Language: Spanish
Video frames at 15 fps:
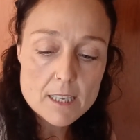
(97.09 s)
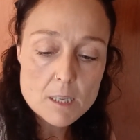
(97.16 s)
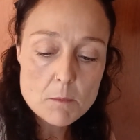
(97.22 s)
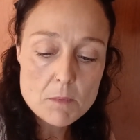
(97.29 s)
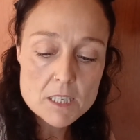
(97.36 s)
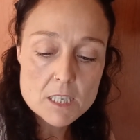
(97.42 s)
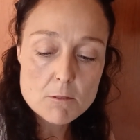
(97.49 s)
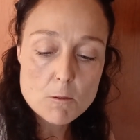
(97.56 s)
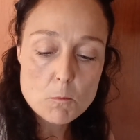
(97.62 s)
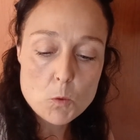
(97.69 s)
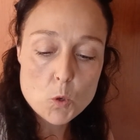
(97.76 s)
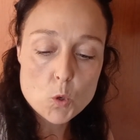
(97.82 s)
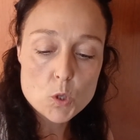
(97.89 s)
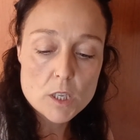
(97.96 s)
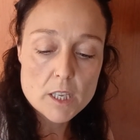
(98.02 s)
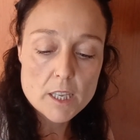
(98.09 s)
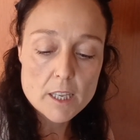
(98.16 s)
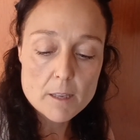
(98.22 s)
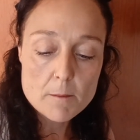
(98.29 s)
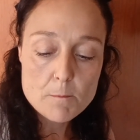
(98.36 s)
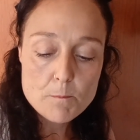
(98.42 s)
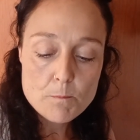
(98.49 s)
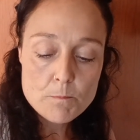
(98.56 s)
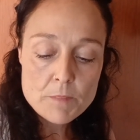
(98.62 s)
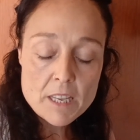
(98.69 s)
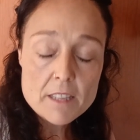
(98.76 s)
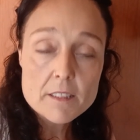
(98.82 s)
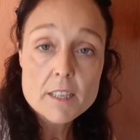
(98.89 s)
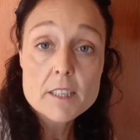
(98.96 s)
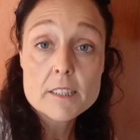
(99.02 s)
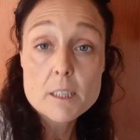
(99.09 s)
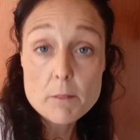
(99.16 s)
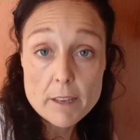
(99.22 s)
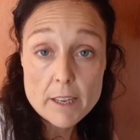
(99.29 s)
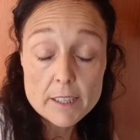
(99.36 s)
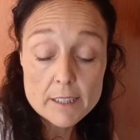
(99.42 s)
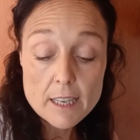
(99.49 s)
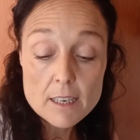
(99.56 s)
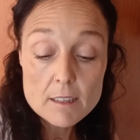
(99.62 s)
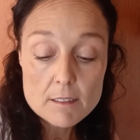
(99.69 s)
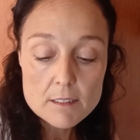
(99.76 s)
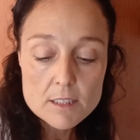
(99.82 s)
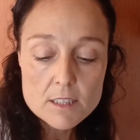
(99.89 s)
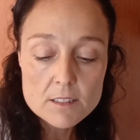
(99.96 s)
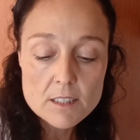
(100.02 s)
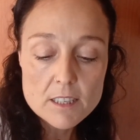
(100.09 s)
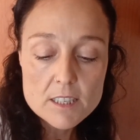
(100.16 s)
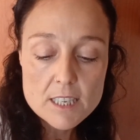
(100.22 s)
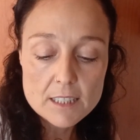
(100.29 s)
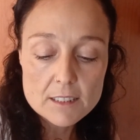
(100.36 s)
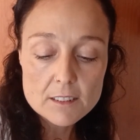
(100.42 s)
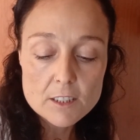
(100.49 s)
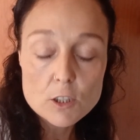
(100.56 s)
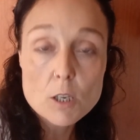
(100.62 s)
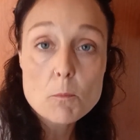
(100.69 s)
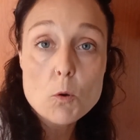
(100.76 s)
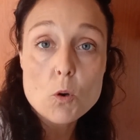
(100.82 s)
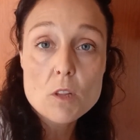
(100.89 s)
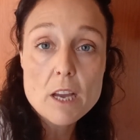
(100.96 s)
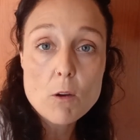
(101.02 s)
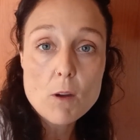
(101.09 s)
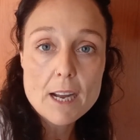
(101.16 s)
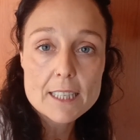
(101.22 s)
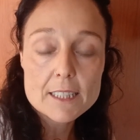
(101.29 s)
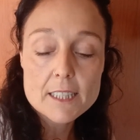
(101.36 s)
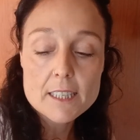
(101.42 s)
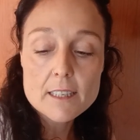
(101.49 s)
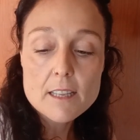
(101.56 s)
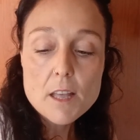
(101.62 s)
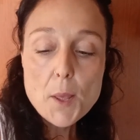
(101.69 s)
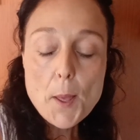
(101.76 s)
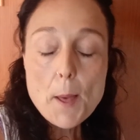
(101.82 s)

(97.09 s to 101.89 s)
Además lleva un poco de, aceite vegetal, que es interesante, yo le pongo de aguacate,